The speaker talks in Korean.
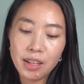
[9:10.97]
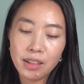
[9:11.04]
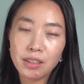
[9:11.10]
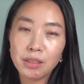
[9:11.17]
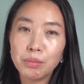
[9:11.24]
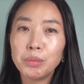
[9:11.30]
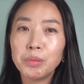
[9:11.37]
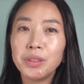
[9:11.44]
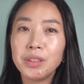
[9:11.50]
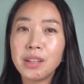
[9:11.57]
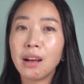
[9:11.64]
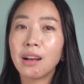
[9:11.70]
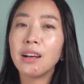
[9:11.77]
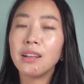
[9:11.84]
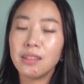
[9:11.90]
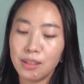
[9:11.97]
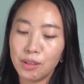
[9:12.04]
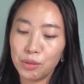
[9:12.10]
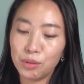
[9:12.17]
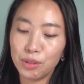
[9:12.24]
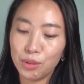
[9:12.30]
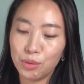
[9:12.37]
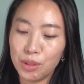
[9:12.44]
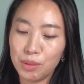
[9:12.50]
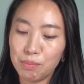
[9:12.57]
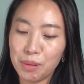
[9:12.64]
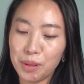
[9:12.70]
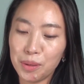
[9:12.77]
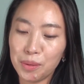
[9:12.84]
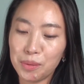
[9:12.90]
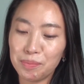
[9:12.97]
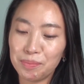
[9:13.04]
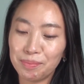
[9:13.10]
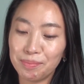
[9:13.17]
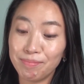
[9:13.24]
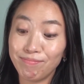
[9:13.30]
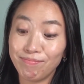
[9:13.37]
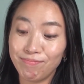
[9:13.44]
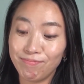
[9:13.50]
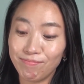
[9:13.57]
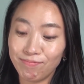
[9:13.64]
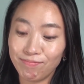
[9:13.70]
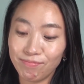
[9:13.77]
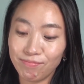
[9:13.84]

그 부분을 잠깐 읽어드리고 싶어요. 음.